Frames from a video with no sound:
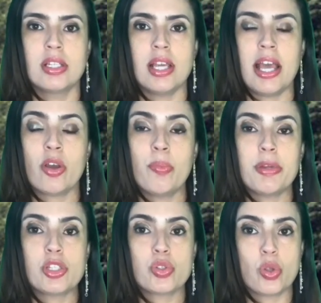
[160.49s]
eram
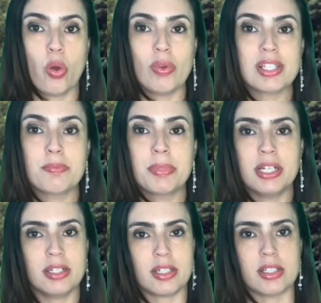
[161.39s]
pessoas
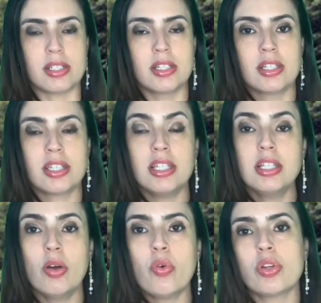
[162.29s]
brancas que
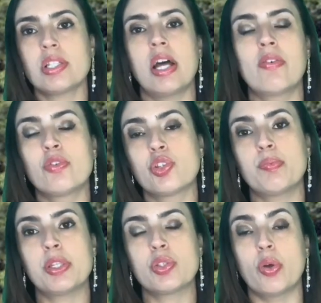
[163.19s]
não gostavam de
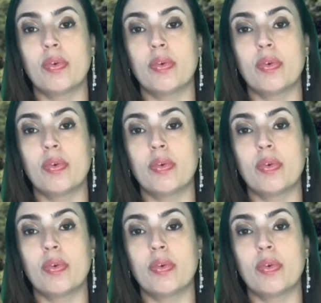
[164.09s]
pessoas